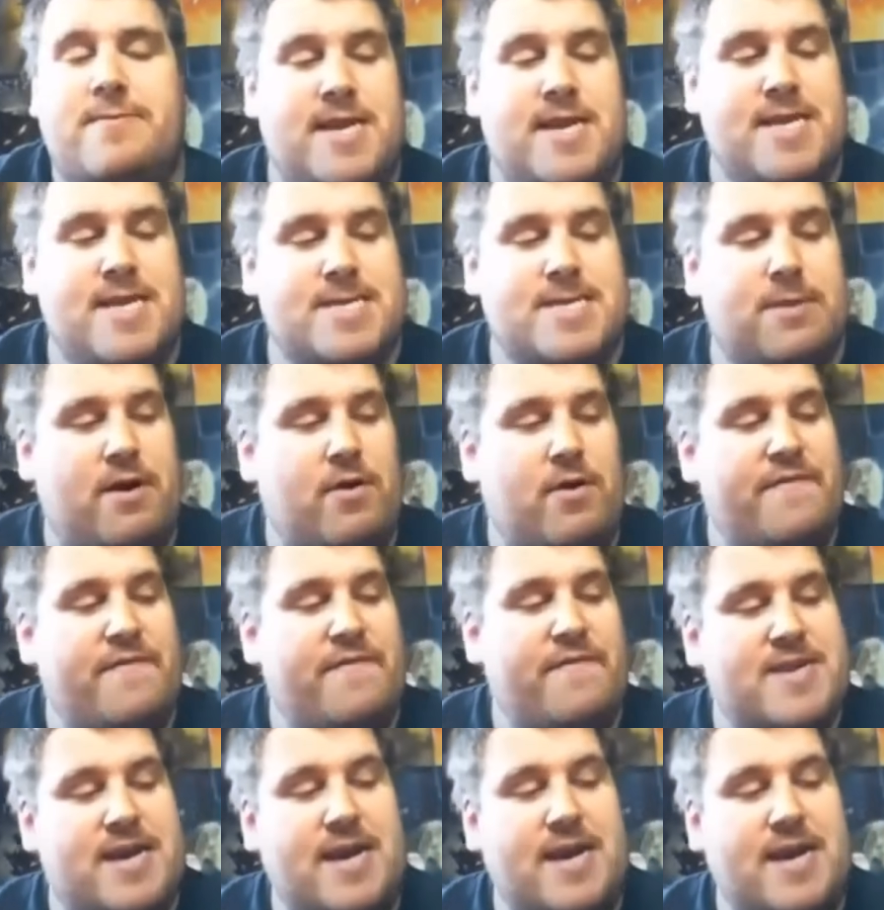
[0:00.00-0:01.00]
Vielleicht liegt
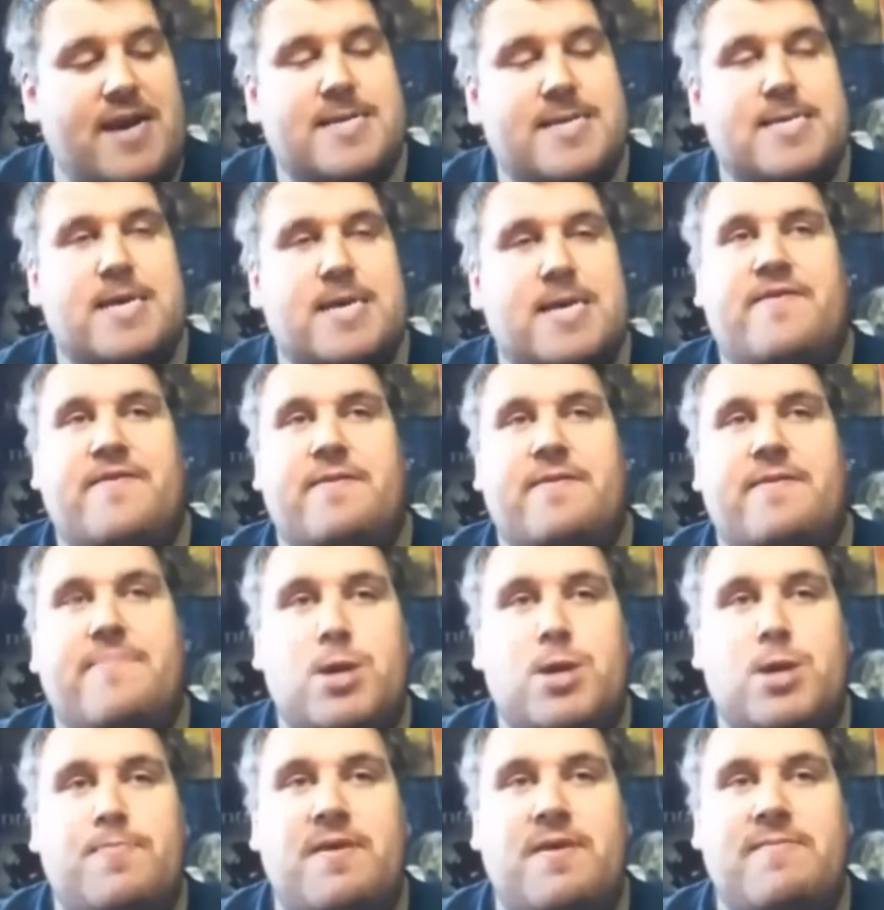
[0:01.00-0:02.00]
es aber auch einfach daran, dass
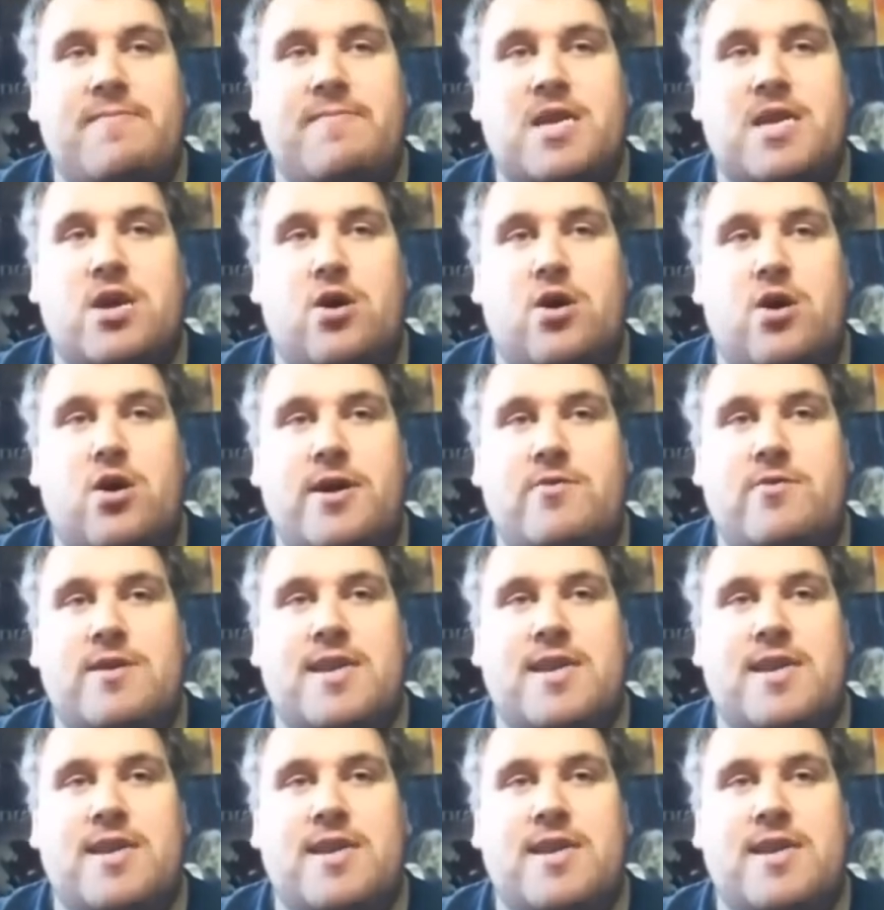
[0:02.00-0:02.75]
ich einfach ein Mensch bin mit